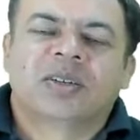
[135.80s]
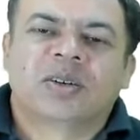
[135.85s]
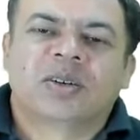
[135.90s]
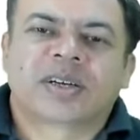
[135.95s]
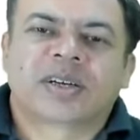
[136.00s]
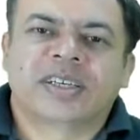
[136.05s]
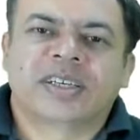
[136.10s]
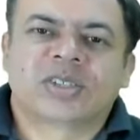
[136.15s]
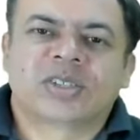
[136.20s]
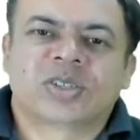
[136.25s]

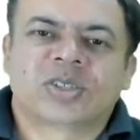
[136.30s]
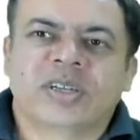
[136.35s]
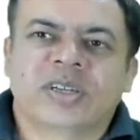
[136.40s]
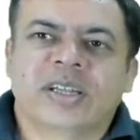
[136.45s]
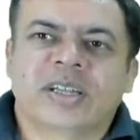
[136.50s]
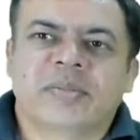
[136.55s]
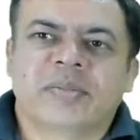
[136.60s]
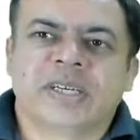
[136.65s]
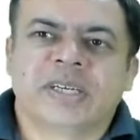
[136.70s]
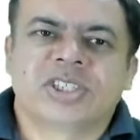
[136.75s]
okay so
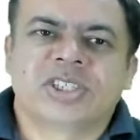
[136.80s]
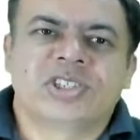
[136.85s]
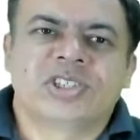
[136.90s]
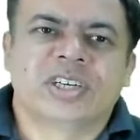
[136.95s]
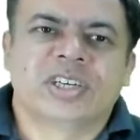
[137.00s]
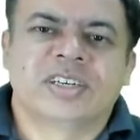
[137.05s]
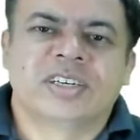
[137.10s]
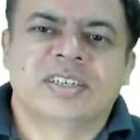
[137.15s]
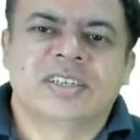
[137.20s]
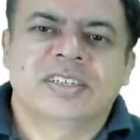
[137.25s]
in a
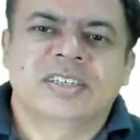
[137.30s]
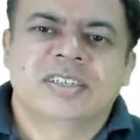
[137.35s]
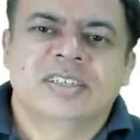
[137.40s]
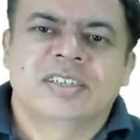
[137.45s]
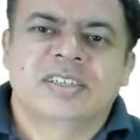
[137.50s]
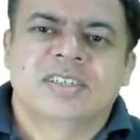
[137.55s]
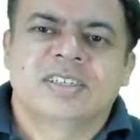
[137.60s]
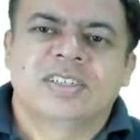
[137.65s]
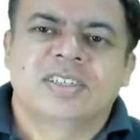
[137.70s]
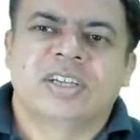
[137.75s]
mixture
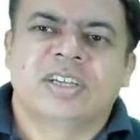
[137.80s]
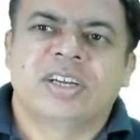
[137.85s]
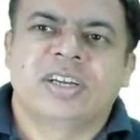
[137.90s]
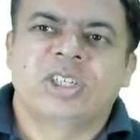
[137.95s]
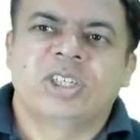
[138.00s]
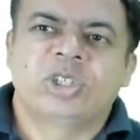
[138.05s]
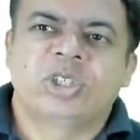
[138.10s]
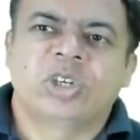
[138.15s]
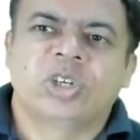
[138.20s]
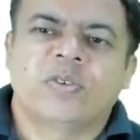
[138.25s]
the
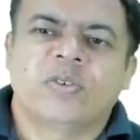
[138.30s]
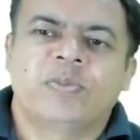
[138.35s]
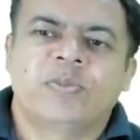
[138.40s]
ratio